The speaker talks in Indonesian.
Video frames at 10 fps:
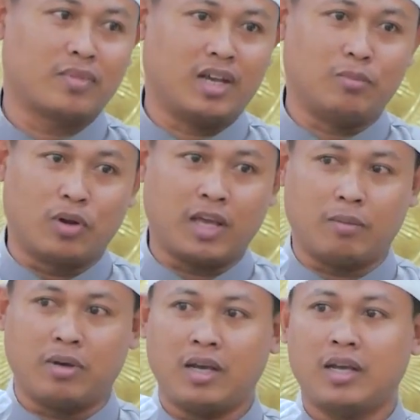Ya, mulai
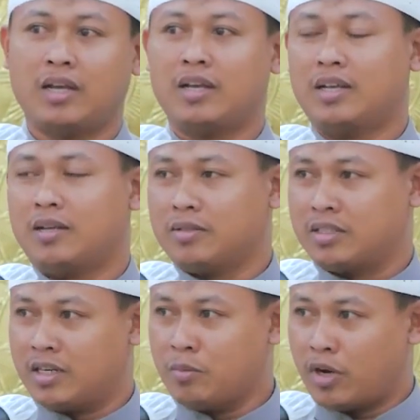apa?
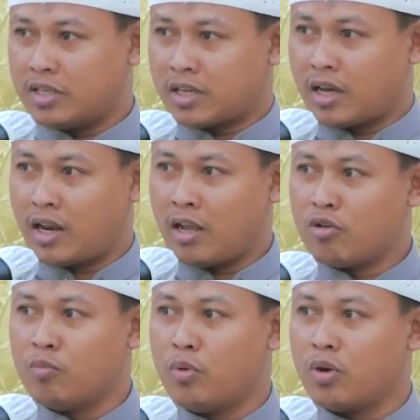Jadi mulai sekarang
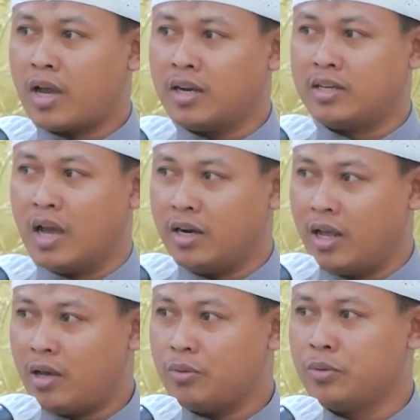kumpulkan dana